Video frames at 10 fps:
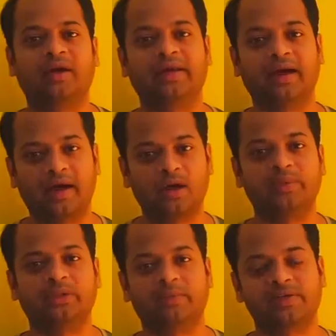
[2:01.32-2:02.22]
தான் நீங்கள் ஆறா
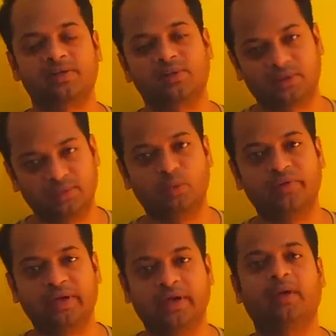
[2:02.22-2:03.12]
பற்றி பேசுகிறவங்ககிட்ட
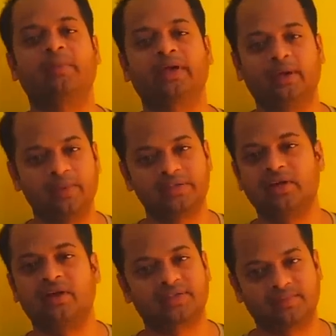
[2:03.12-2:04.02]
போவீங்க அப்படிங்கிற
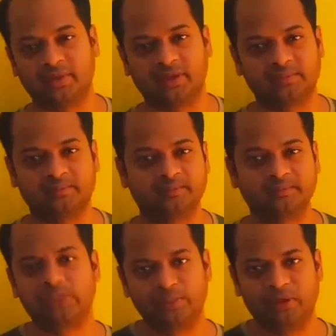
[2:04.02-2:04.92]
பேசிக் கான்செப்ட் தான்
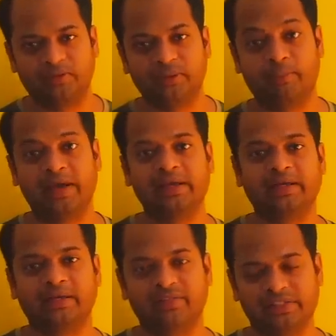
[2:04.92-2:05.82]
முஸ்லீம்கள் வந்து
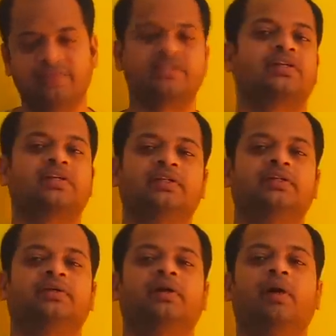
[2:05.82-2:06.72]
மயிலிறகு வச்சு
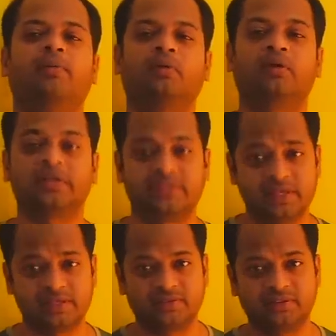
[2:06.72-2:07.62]
விசர்றது அப்புறம்
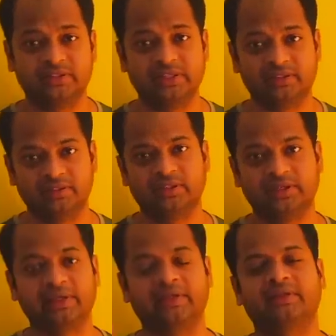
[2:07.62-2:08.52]
கிறிஸ்டியன்ஸ் வந்து தீர்த்தம்
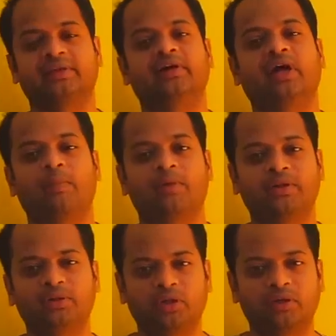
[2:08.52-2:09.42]
தளிக்கிறது அப்புறம்
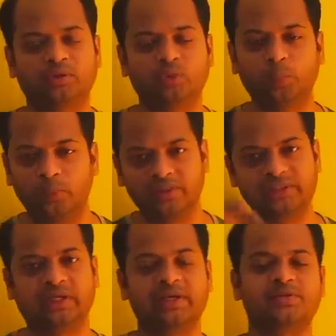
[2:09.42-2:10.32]
இந்துக்கள் வந்து உப்பு
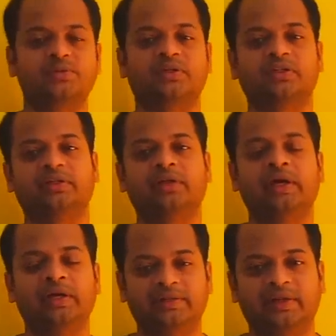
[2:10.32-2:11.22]
வச்சு தலையை சுற்றுறது
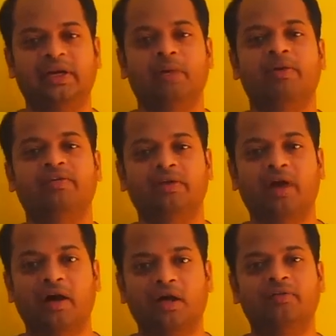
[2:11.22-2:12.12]
இது எல்லாமே வந்து
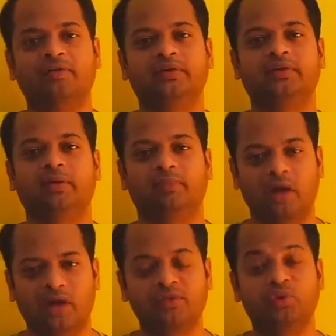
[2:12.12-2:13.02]
ஆறாவை வந்து நம்ம
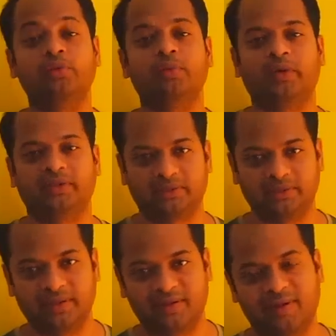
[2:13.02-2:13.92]
ஆறாவை
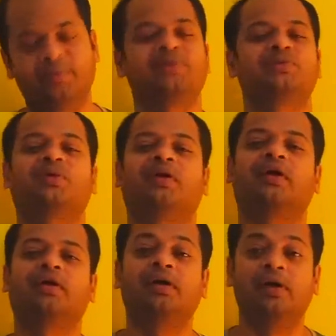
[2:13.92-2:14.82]
தூய்மைப்படுத்துறதுக்கு தான் அப்படின்னு
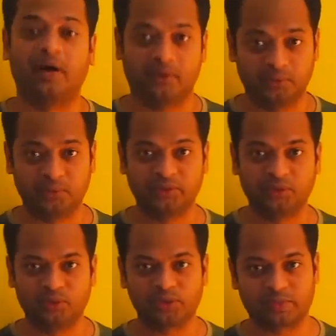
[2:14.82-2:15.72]
சொல்கிறாங்க அதுவும்
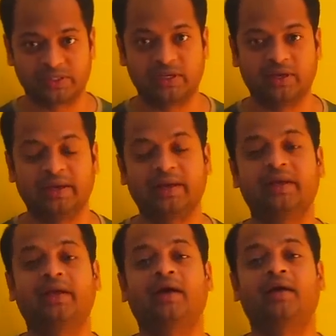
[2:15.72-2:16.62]
ஹிந்துக்கு ஒரு ஸ்பெஷலாக
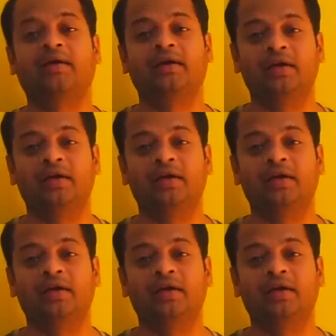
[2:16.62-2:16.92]
என்னென்னா